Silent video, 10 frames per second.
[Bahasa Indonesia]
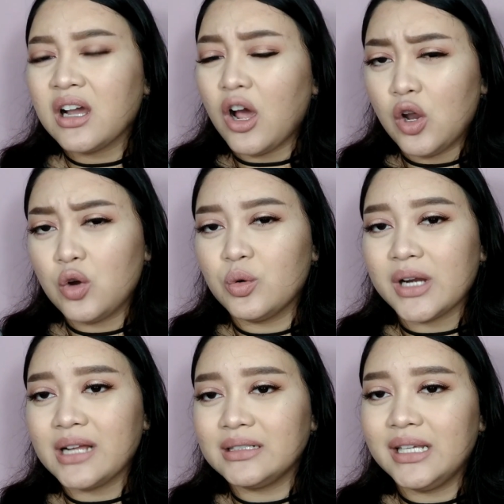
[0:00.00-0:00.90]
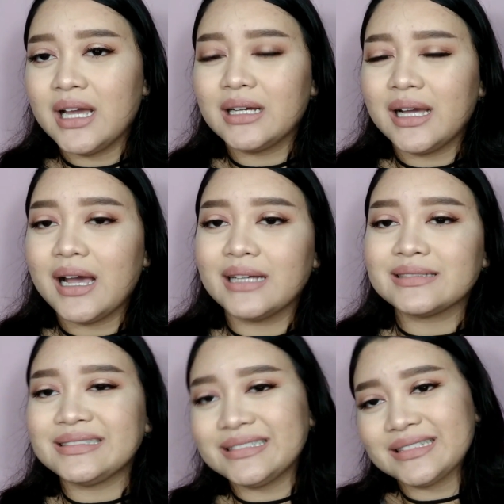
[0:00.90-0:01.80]
kalau kurang dia
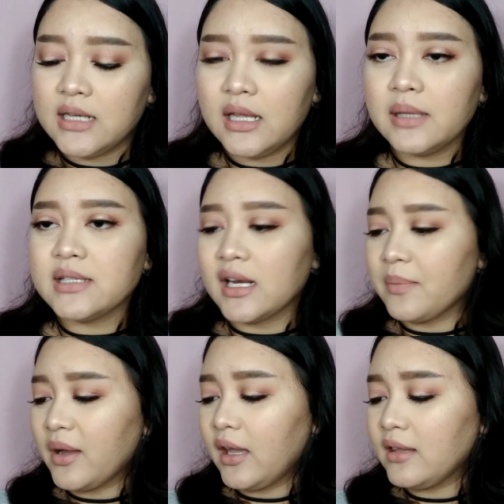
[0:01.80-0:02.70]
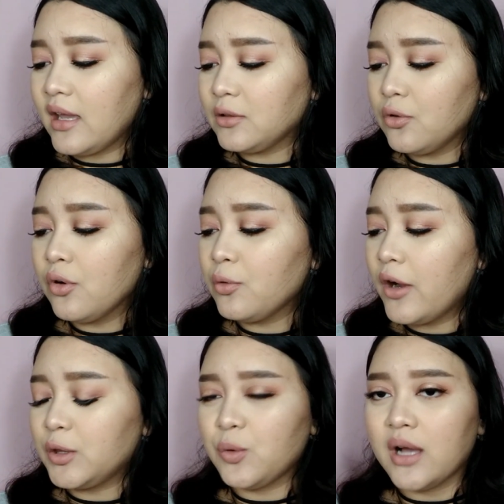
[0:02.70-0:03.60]
nggak jadi cara pakainya itu
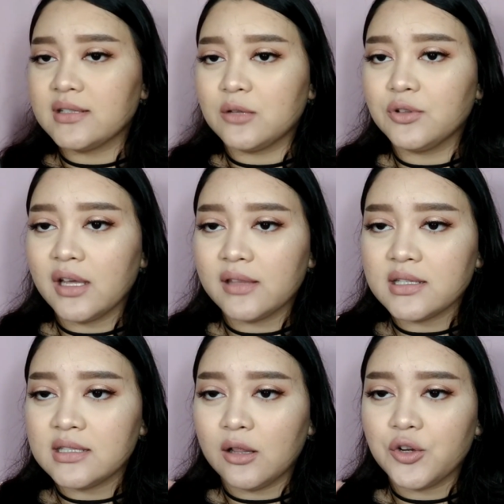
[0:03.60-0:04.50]
gue tuang satu tetes si